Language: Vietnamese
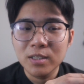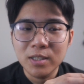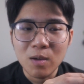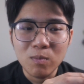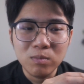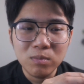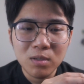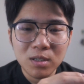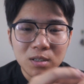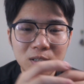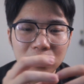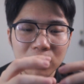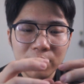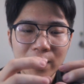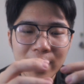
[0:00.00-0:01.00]
chống
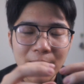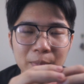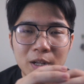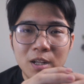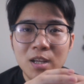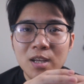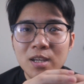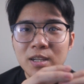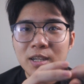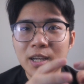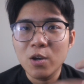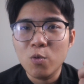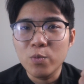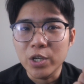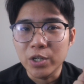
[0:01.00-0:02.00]
uh, va đập á cái
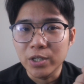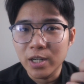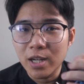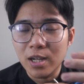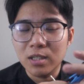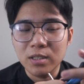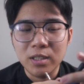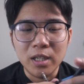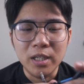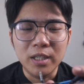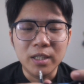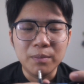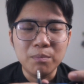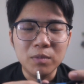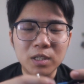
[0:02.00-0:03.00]
khung nhựa đó, đó
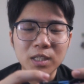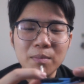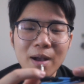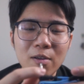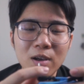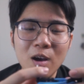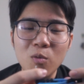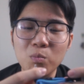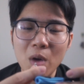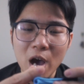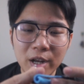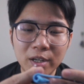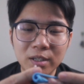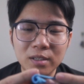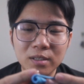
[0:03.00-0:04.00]
thì người ta bảo là không bền